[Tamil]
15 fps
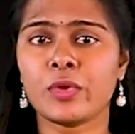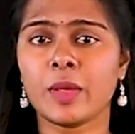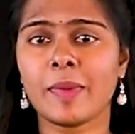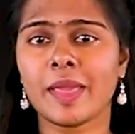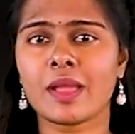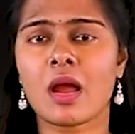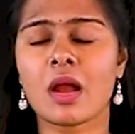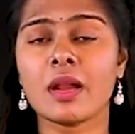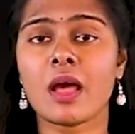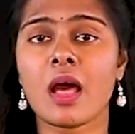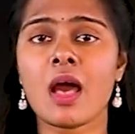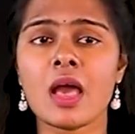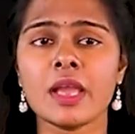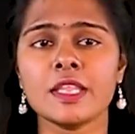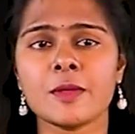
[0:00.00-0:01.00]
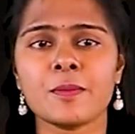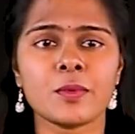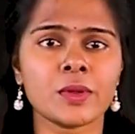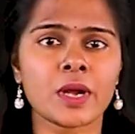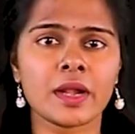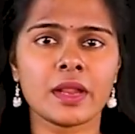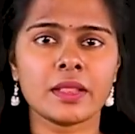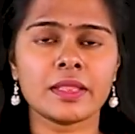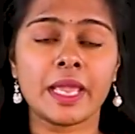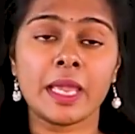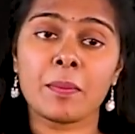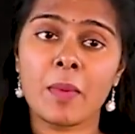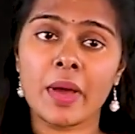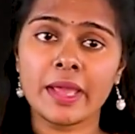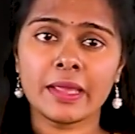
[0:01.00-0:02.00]
உரிமைக்கான ஆயுத போராட்டத்தை
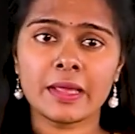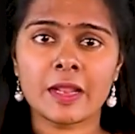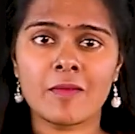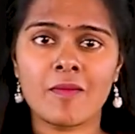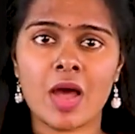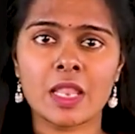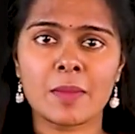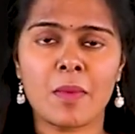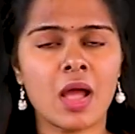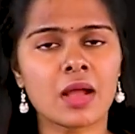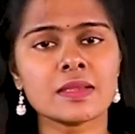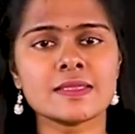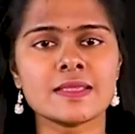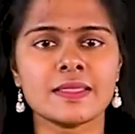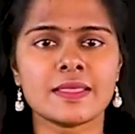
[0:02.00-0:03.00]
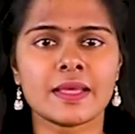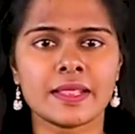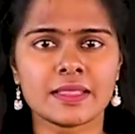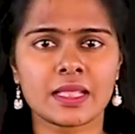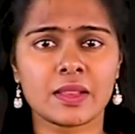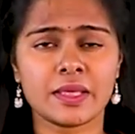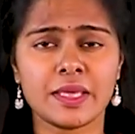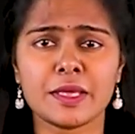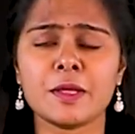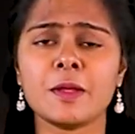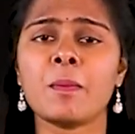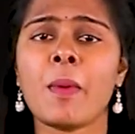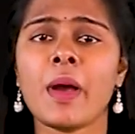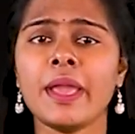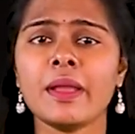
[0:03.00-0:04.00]
பயங்கரவாதமாக சித்தரித்தது இங்கு
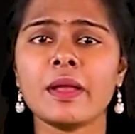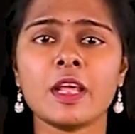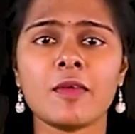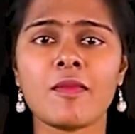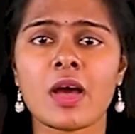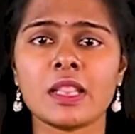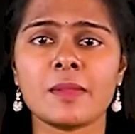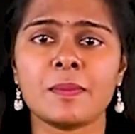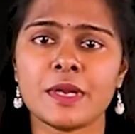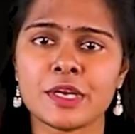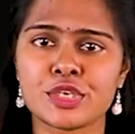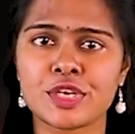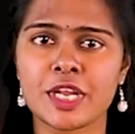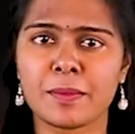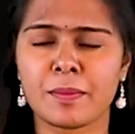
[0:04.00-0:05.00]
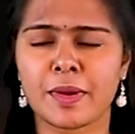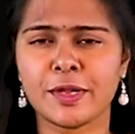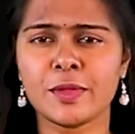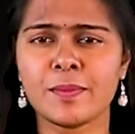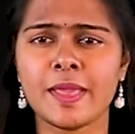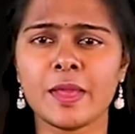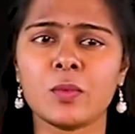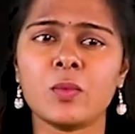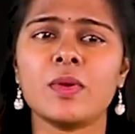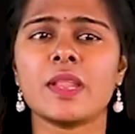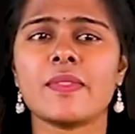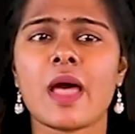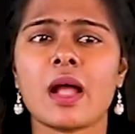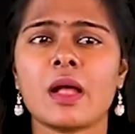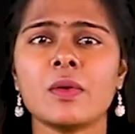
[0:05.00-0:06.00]
பயங்கரவாத பிரச்சனை மட்டுமே
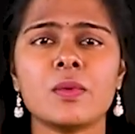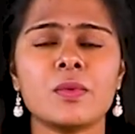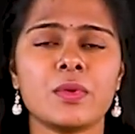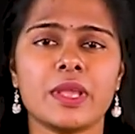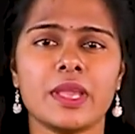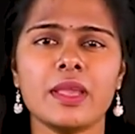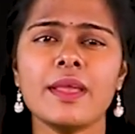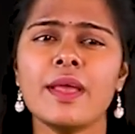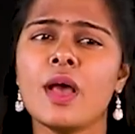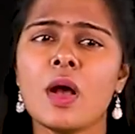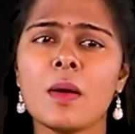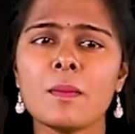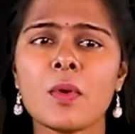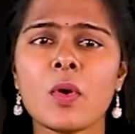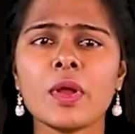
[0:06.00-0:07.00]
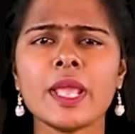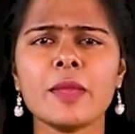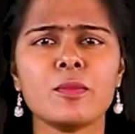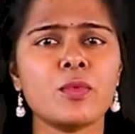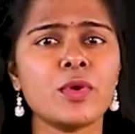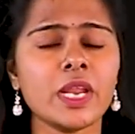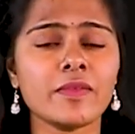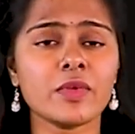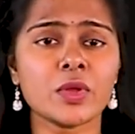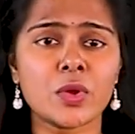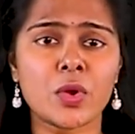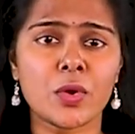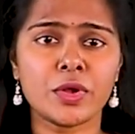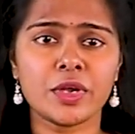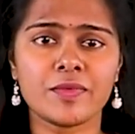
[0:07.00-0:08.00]
உள்ளதாக கூறி போரை முடிவுக்கு
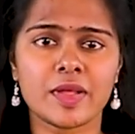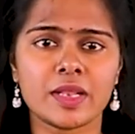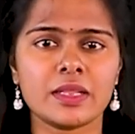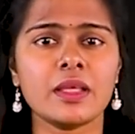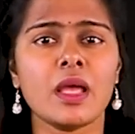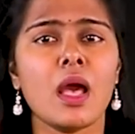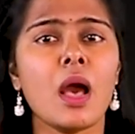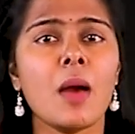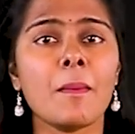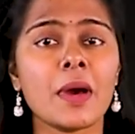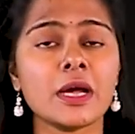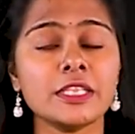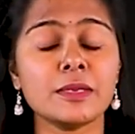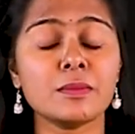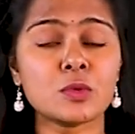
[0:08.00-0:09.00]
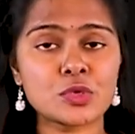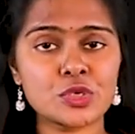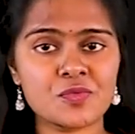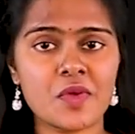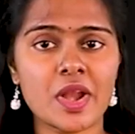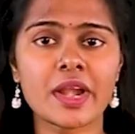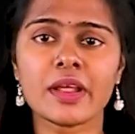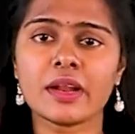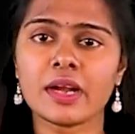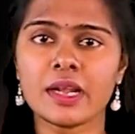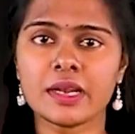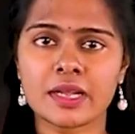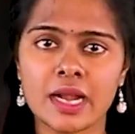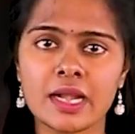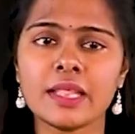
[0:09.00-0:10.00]
கொண்டு வந்து பதிமூன்று வருடங்கள்
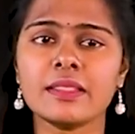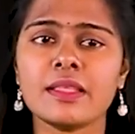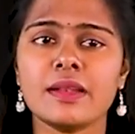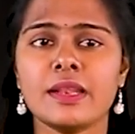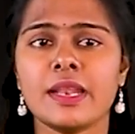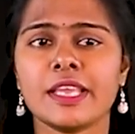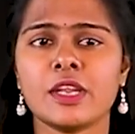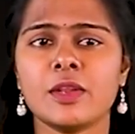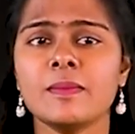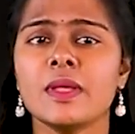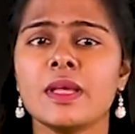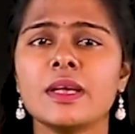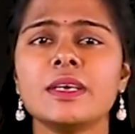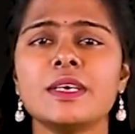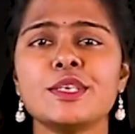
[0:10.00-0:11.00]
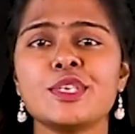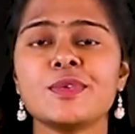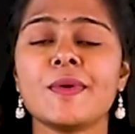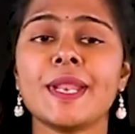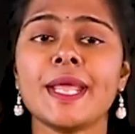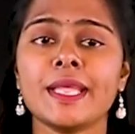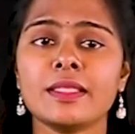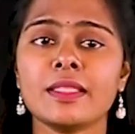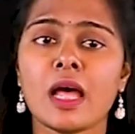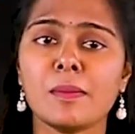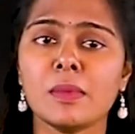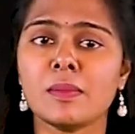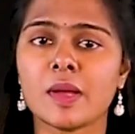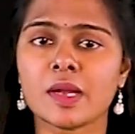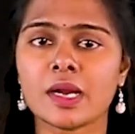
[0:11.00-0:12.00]
கழித்த நிலையிலும் இன்று வரை
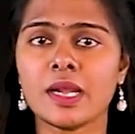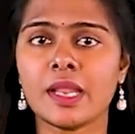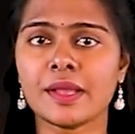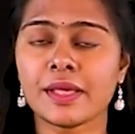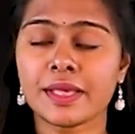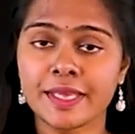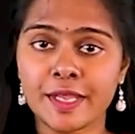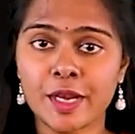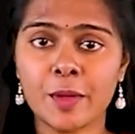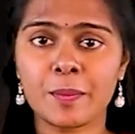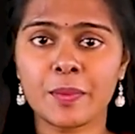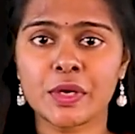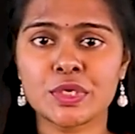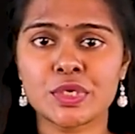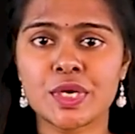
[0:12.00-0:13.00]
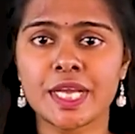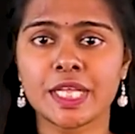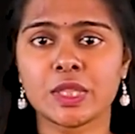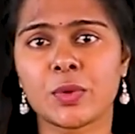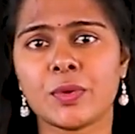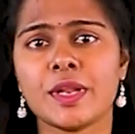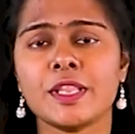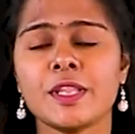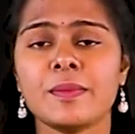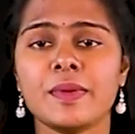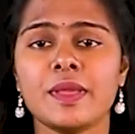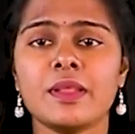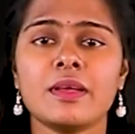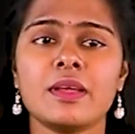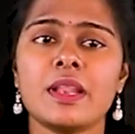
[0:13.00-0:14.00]
தமிழ் மக்களுக்கு இனப்பிரச்சினை தொடர்ந்தும்
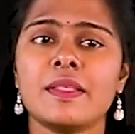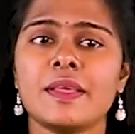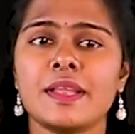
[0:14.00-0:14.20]
இருக்கிறது